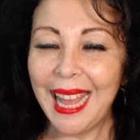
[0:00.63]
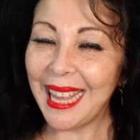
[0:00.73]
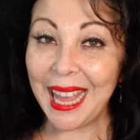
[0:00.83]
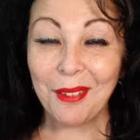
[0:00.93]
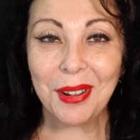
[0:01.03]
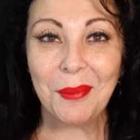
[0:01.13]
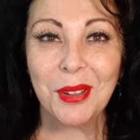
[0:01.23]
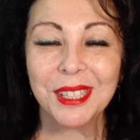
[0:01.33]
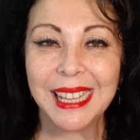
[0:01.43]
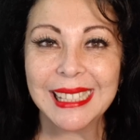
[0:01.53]
Y
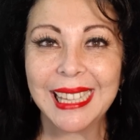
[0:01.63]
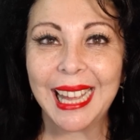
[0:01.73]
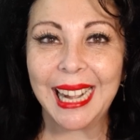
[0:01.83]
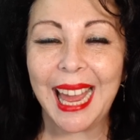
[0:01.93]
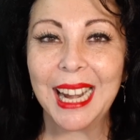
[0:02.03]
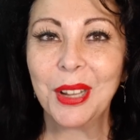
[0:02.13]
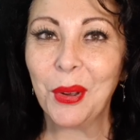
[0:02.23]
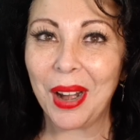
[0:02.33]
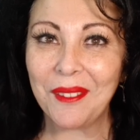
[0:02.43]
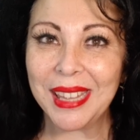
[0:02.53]
abrimos este canal
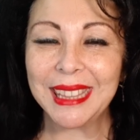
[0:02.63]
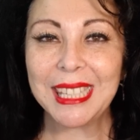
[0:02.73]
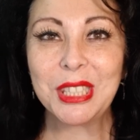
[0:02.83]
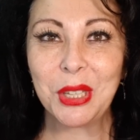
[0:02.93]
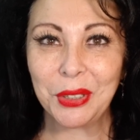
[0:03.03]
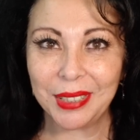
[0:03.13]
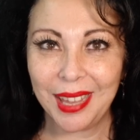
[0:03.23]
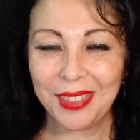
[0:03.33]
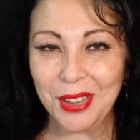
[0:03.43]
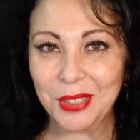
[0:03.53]
con la bendición
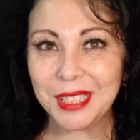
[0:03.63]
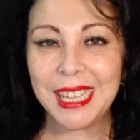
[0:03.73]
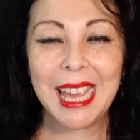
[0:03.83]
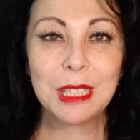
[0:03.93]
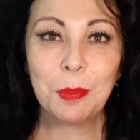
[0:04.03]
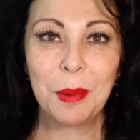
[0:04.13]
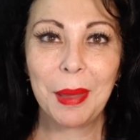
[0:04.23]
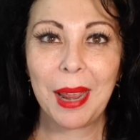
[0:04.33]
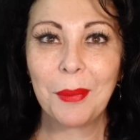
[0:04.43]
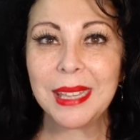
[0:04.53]
de Dios. Si es
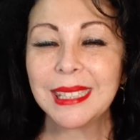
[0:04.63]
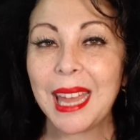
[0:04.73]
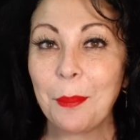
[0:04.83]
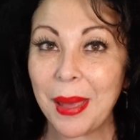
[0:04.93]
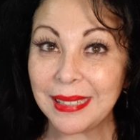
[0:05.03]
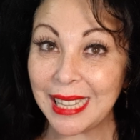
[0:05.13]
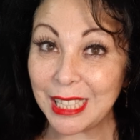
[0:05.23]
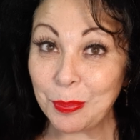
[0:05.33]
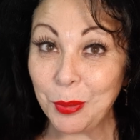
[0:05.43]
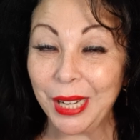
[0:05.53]
primera vez que
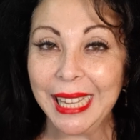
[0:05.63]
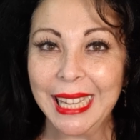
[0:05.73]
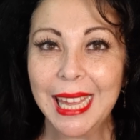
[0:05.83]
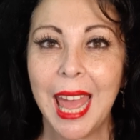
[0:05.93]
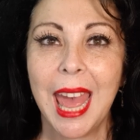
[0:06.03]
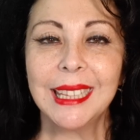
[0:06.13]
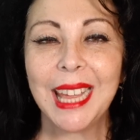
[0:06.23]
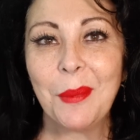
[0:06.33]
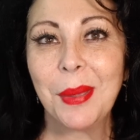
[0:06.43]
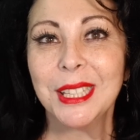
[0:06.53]
pasas por aquí,
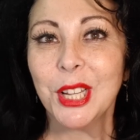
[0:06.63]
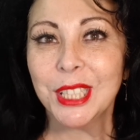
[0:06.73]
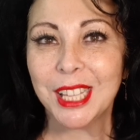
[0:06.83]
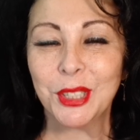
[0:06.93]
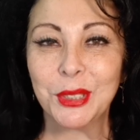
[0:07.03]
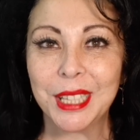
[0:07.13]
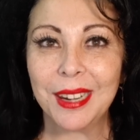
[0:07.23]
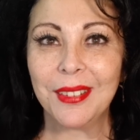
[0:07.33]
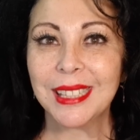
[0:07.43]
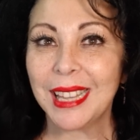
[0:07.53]
te invito, a que te
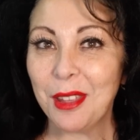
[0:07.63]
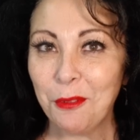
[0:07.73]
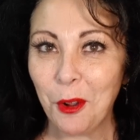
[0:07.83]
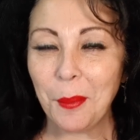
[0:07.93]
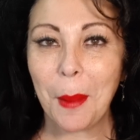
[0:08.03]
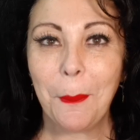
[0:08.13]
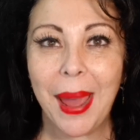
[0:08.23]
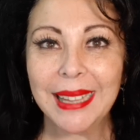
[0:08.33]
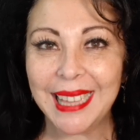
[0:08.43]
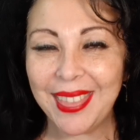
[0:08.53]
suscribes y formes
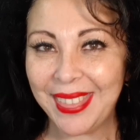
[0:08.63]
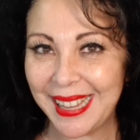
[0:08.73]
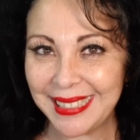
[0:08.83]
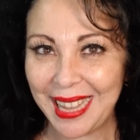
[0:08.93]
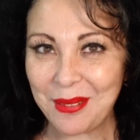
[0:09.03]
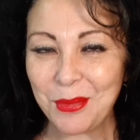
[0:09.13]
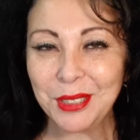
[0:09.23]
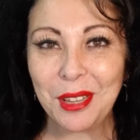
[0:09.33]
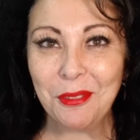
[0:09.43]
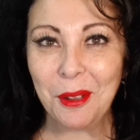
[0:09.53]
parte de esta
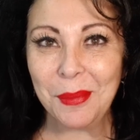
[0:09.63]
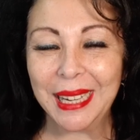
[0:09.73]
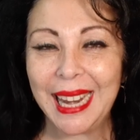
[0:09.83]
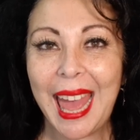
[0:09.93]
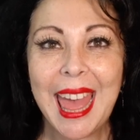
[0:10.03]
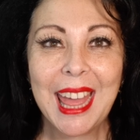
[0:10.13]
hermosa familia